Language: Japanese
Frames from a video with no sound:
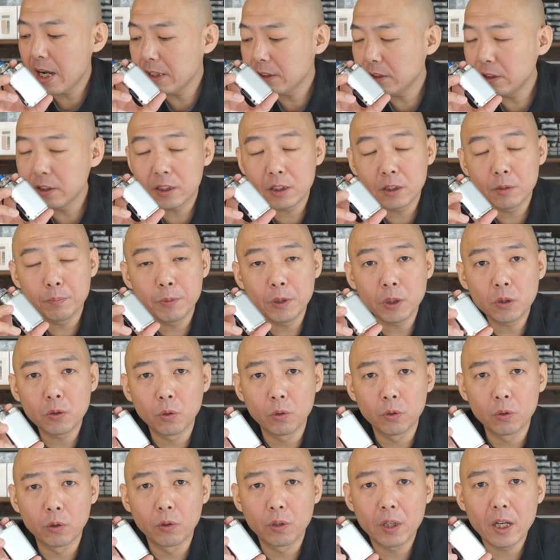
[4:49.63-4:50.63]

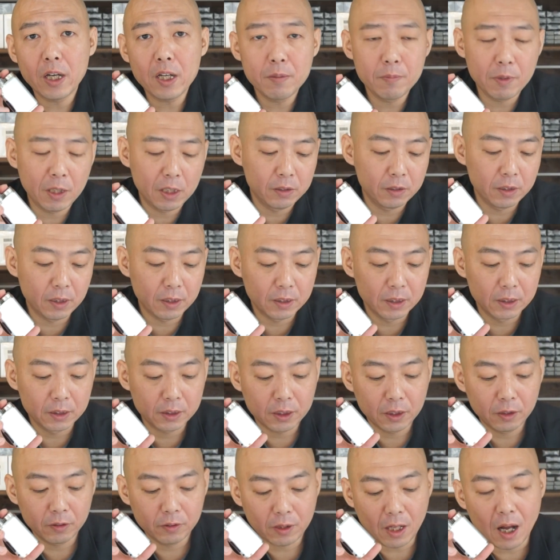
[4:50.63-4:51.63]
アイシックビピコのライバルなんで
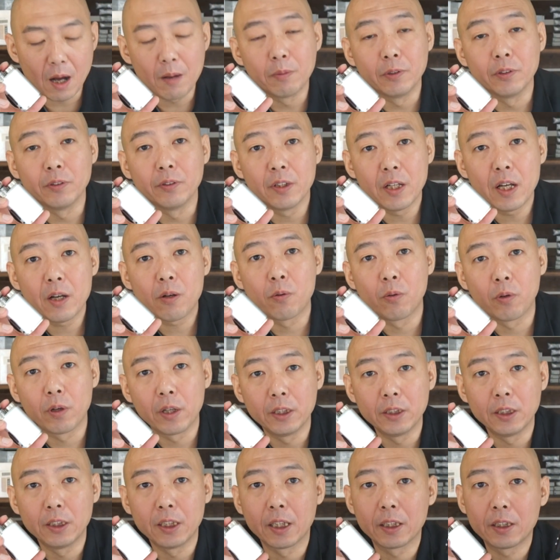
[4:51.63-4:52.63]
すけど多分ねこ
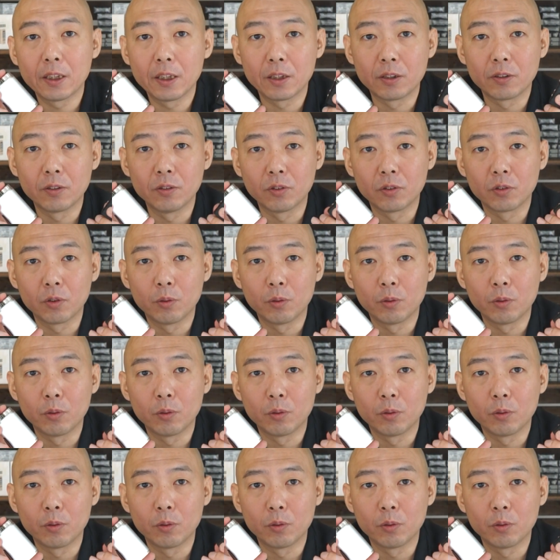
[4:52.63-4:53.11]
れになってくる